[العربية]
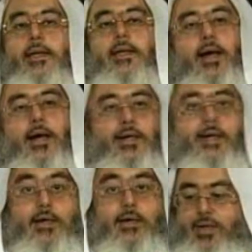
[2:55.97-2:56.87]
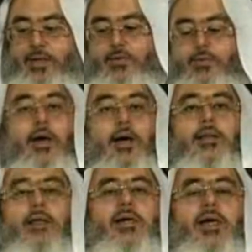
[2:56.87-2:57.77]
يعني
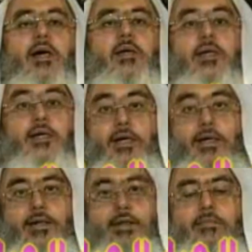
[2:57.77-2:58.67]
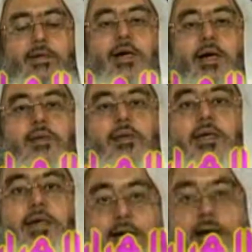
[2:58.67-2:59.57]
وهذا من الأذية من
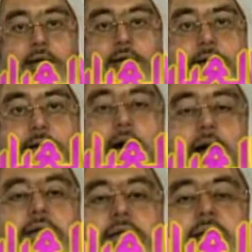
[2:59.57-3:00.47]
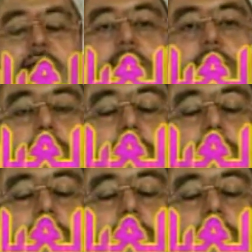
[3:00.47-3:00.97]
الأذية أن تجد